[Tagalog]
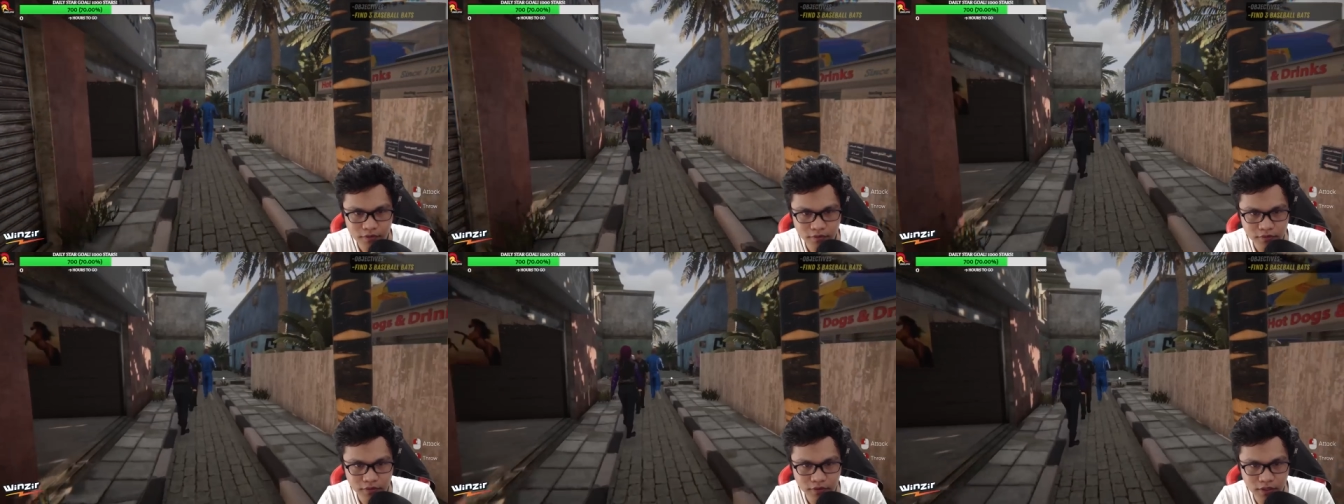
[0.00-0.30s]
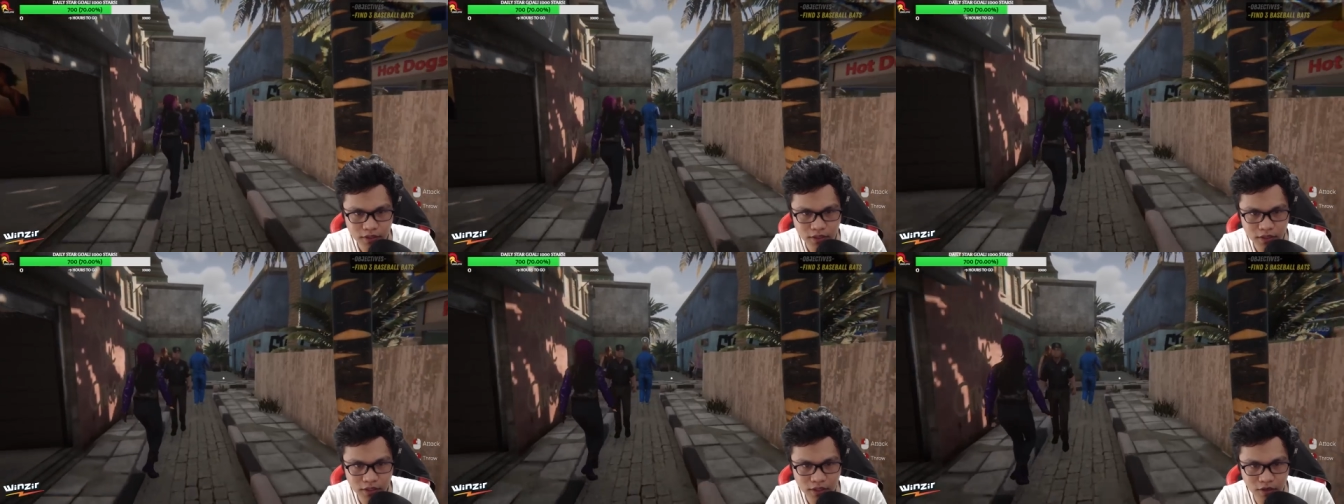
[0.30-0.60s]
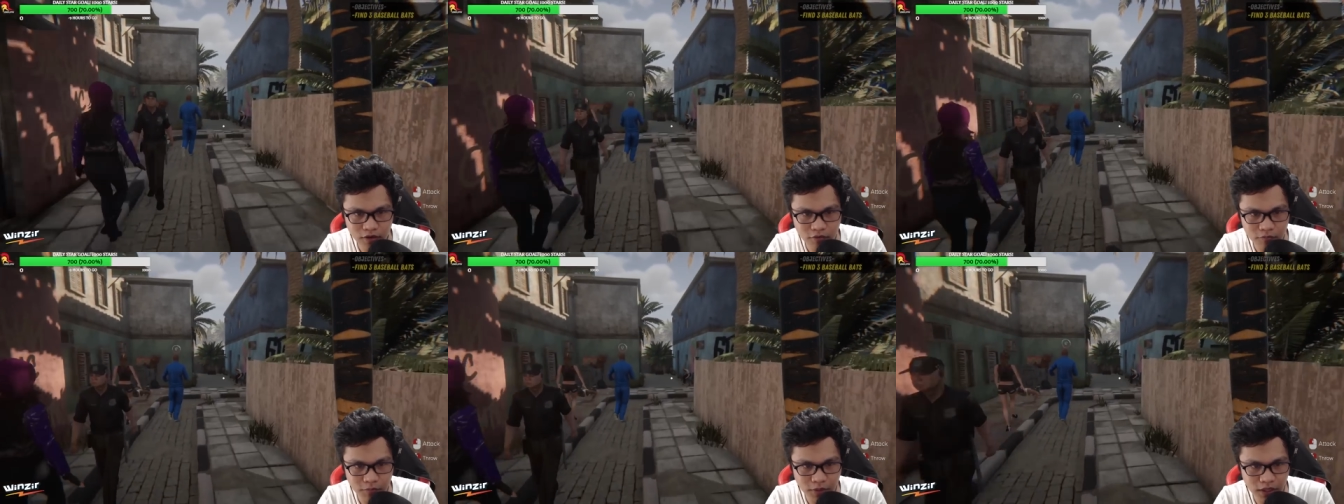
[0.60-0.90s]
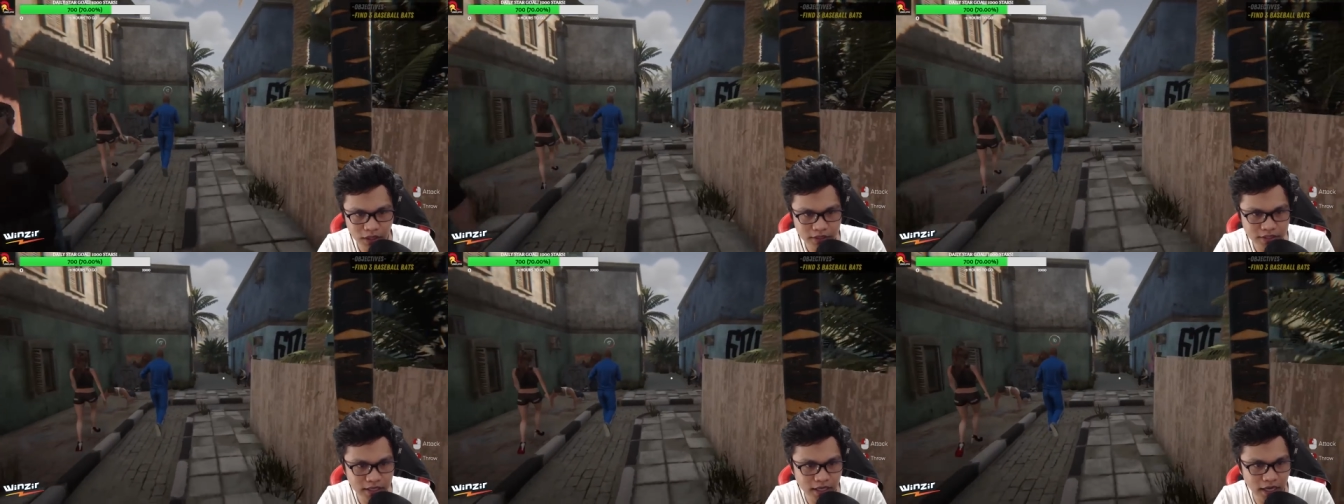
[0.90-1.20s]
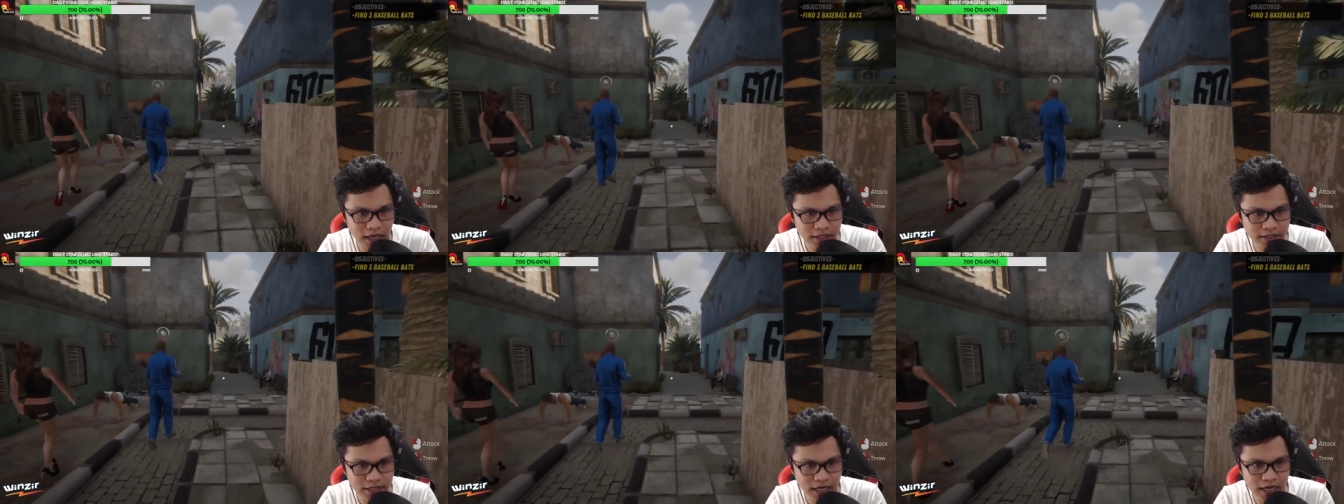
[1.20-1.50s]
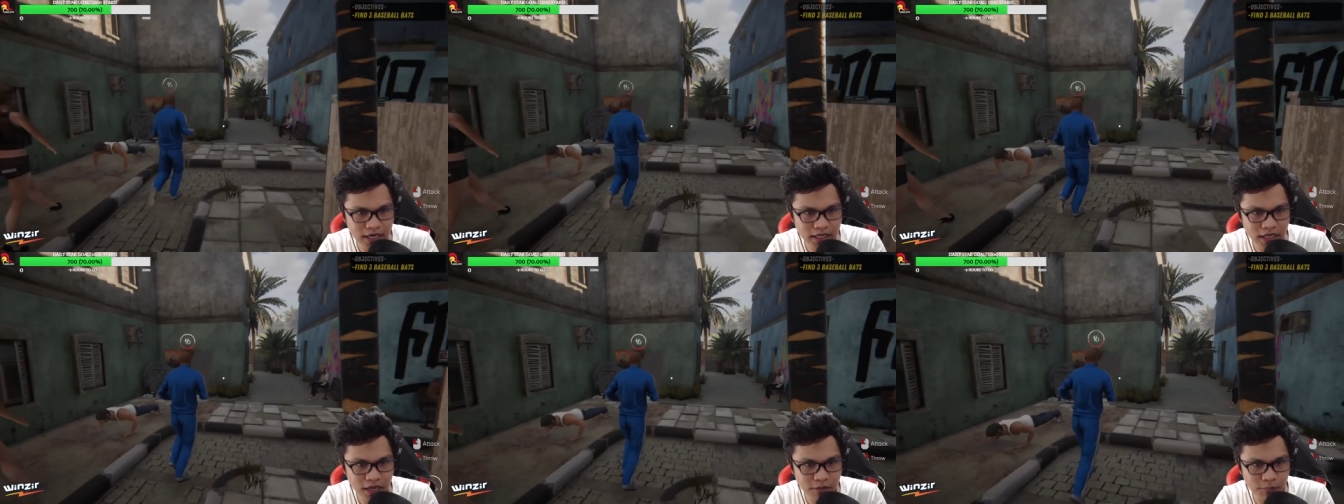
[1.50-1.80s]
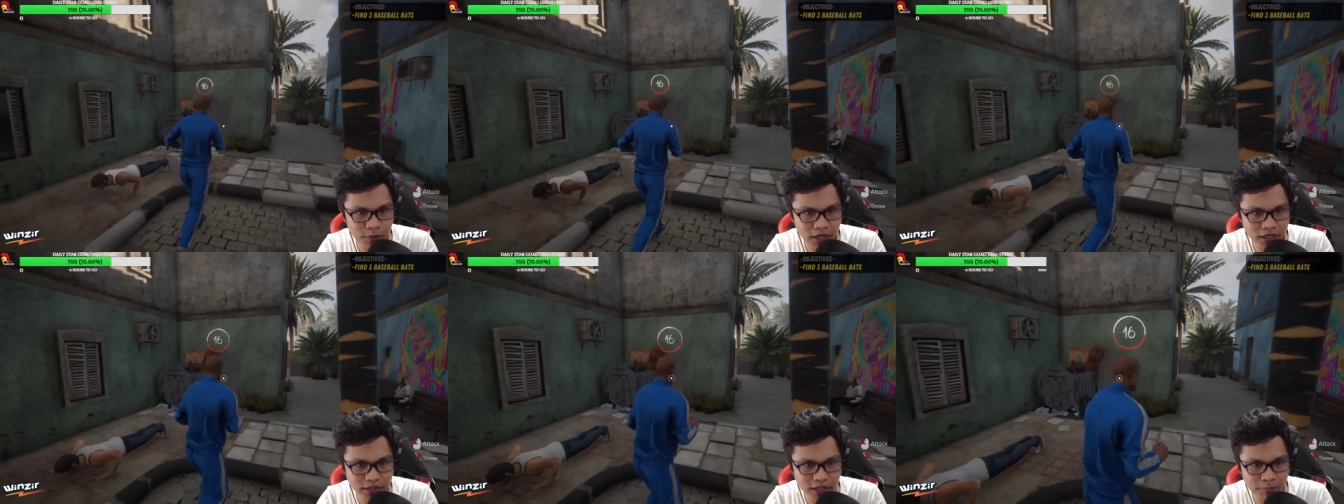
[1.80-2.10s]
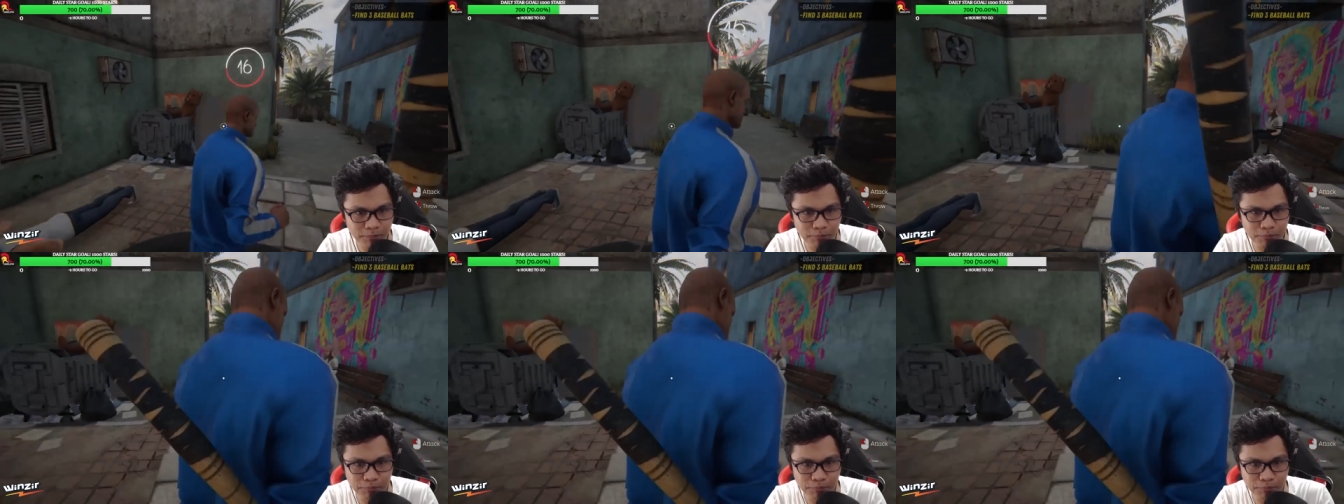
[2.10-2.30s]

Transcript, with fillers: Ikaw ba, jaging-jaging pa kadya.